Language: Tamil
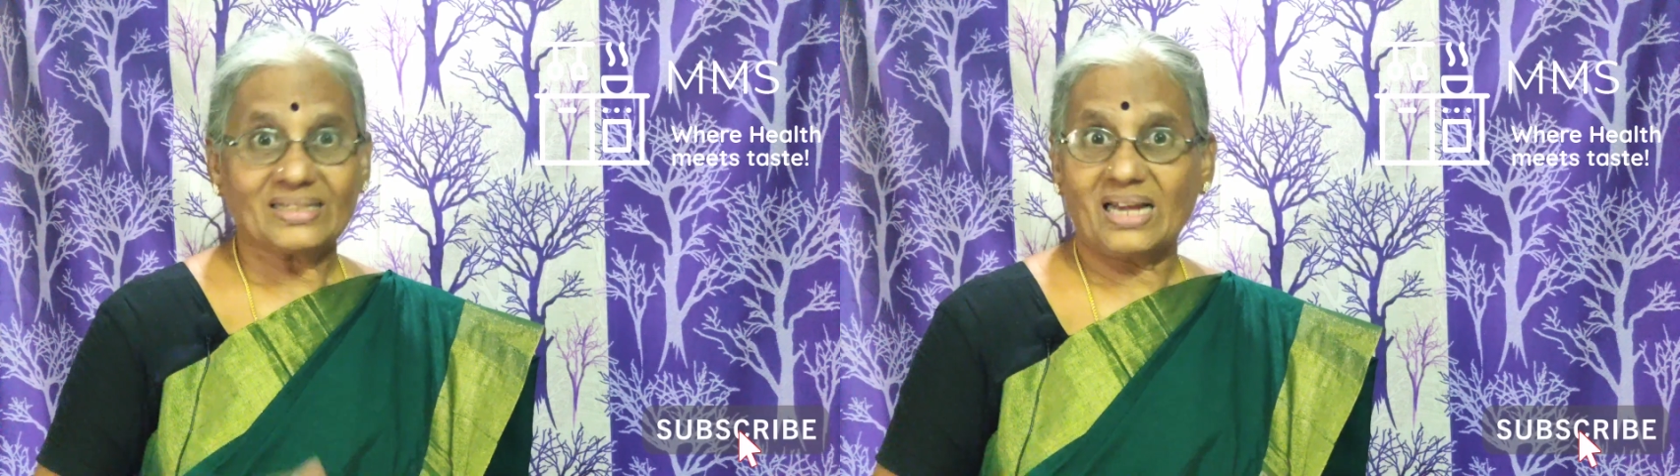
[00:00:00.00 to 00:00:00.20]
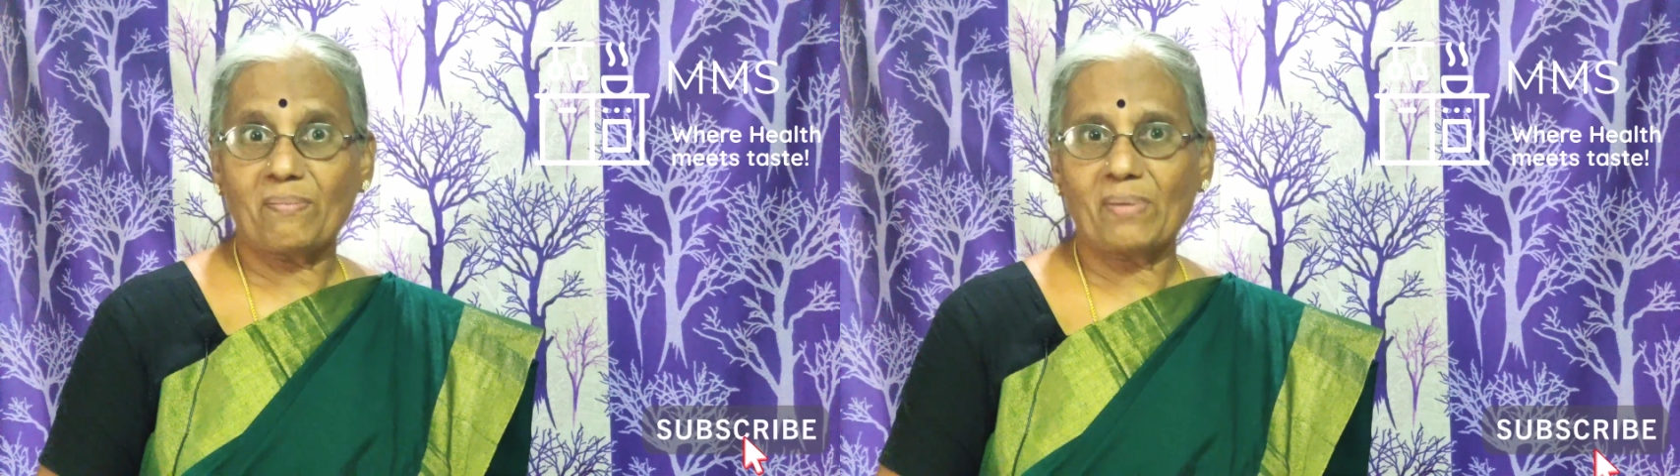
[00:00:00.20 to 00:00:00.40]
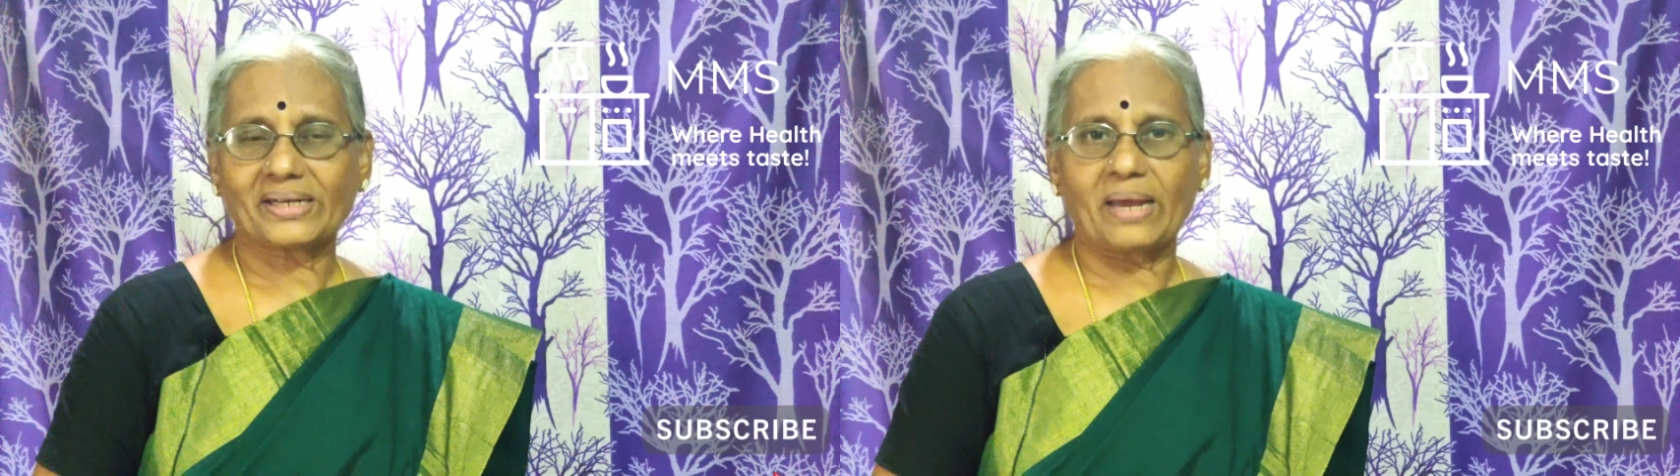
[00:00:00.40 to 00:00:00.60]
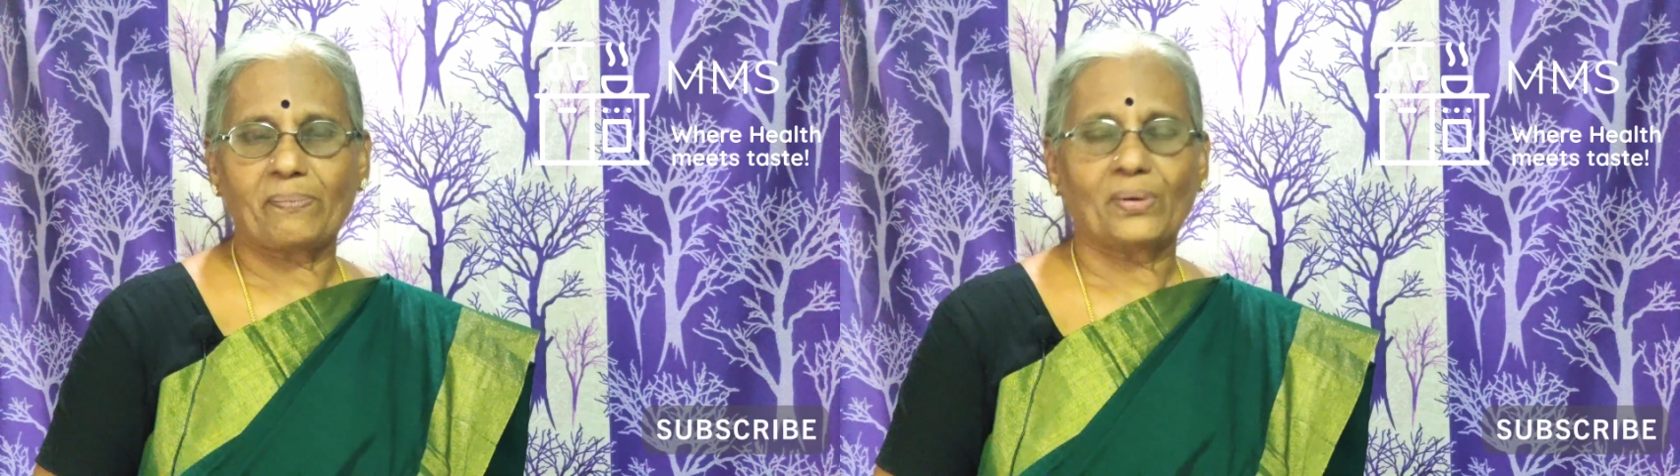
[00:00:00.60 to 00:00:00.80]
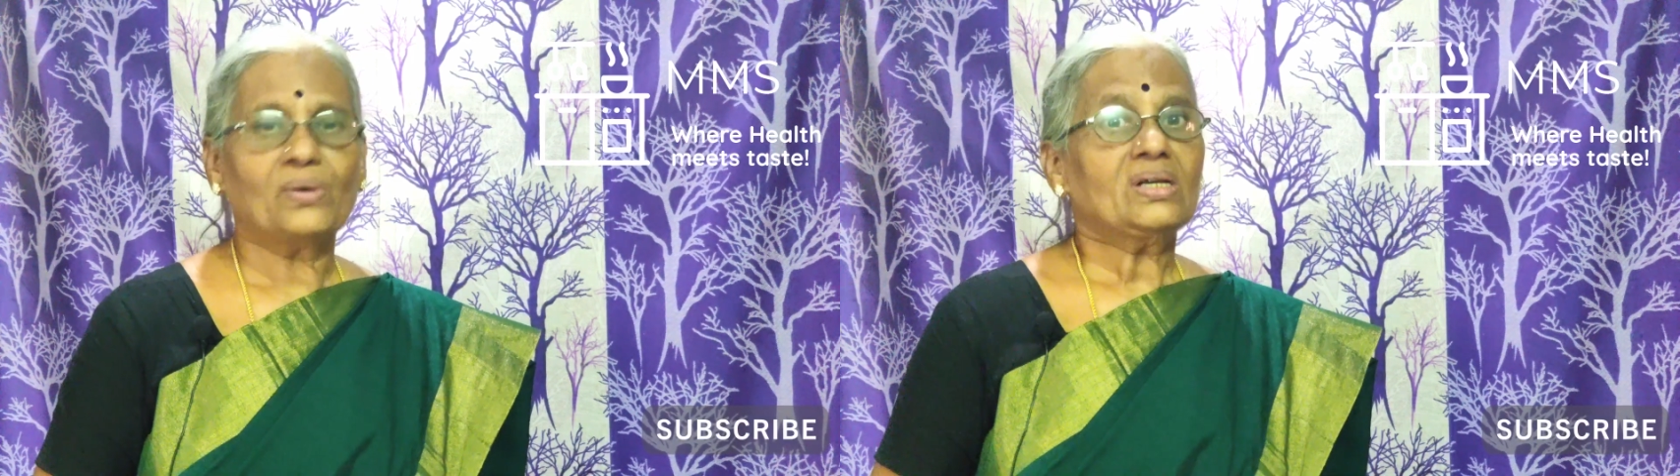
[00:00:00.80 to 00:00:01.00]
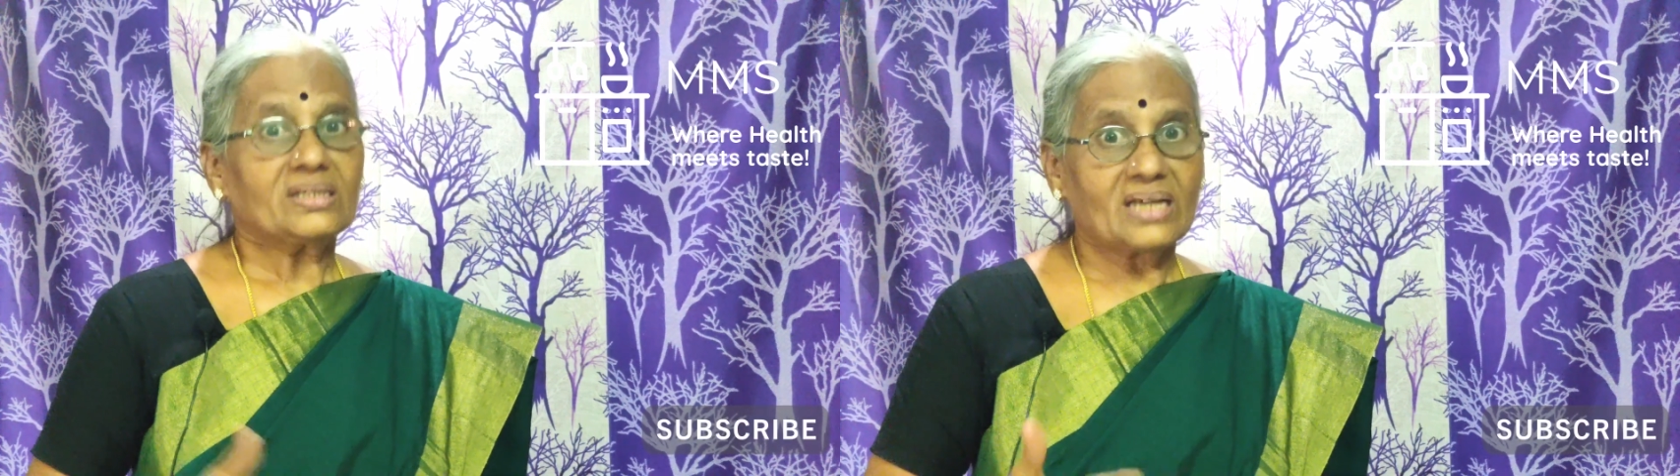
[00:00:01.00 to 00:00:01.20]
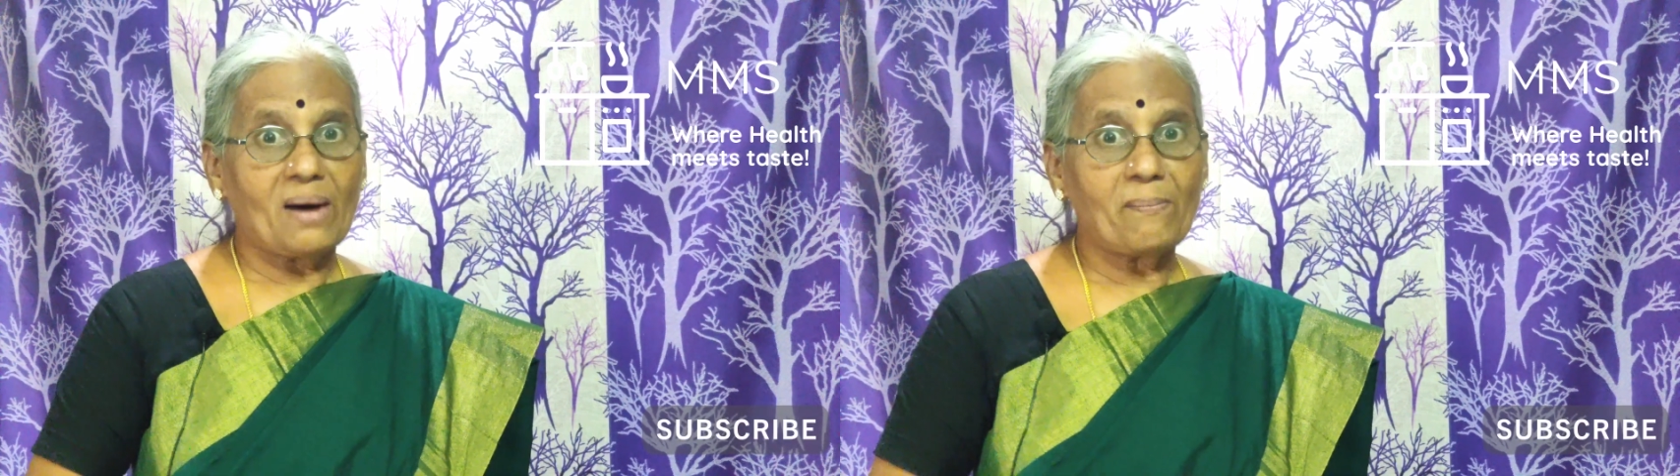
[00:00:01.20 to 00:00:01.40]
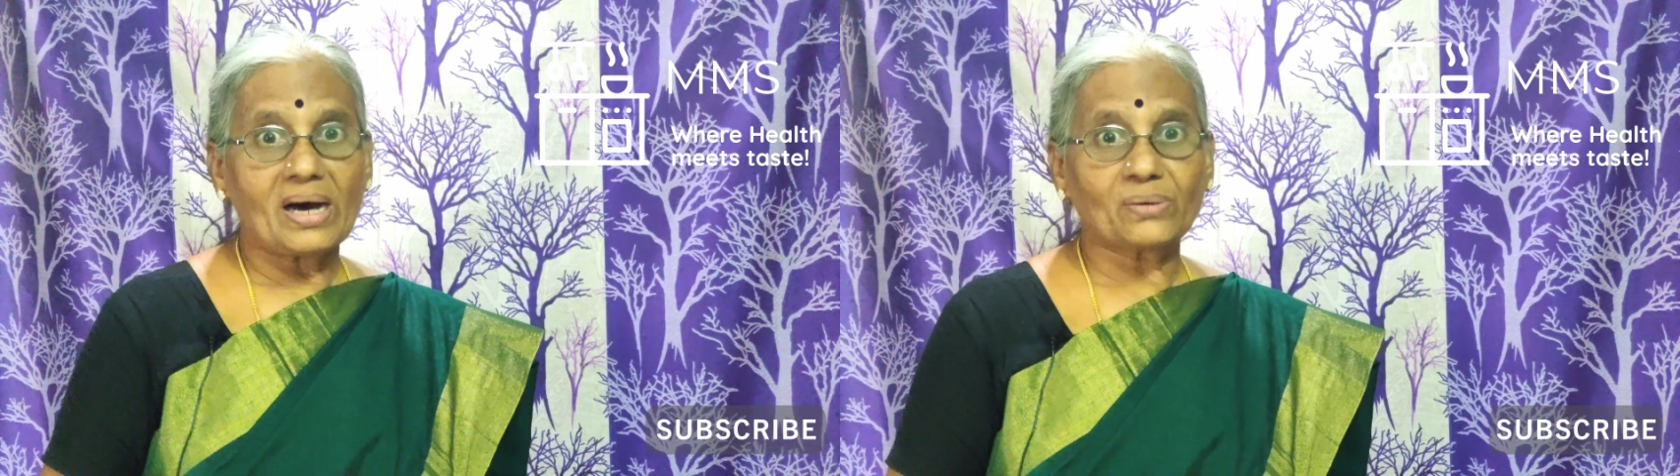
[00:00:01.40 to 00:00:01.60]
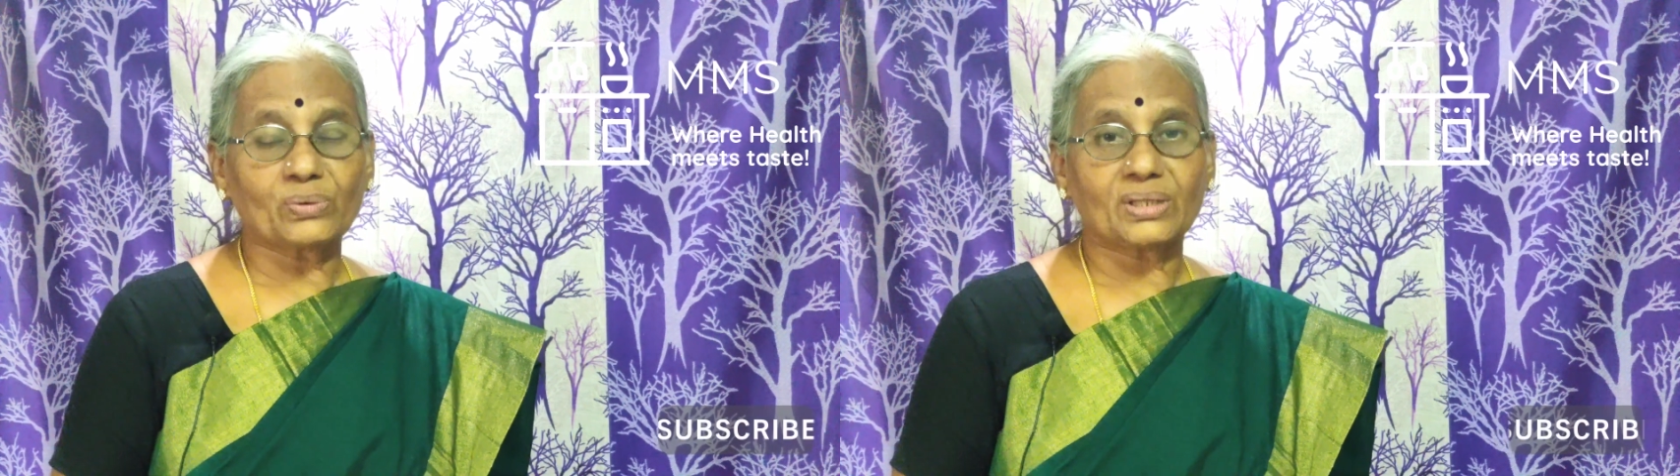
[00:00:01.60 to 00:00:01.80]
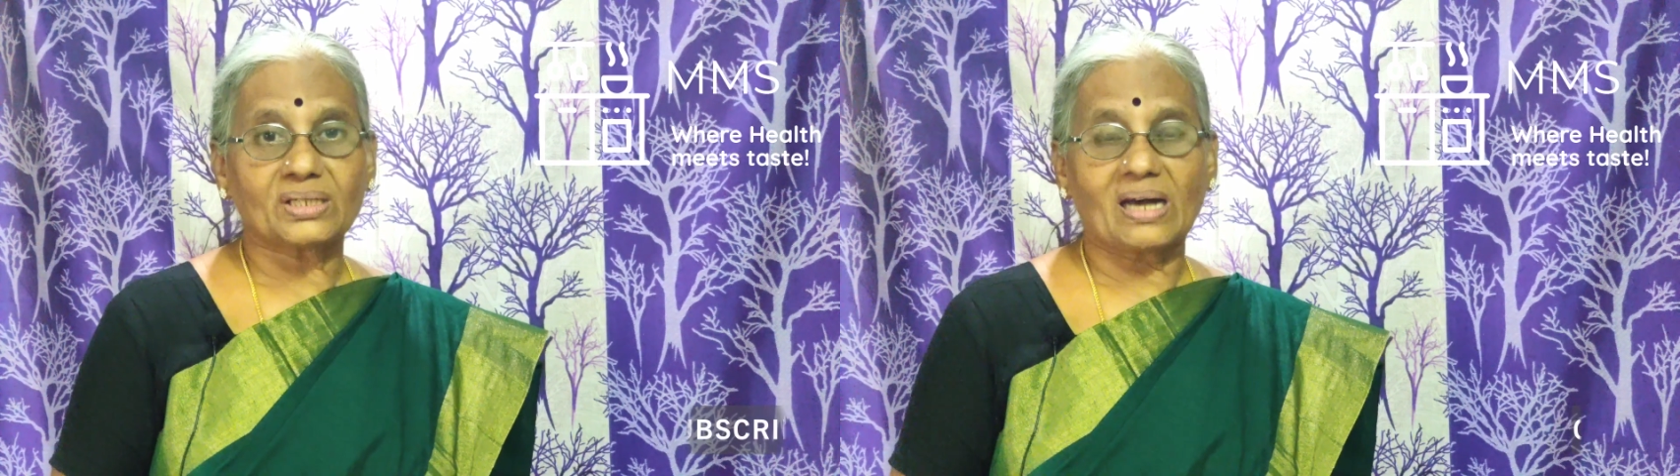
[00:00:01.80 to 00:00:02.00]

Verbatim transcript: சாம்பார் கேட்போம் சாம்பார் ஊற்றி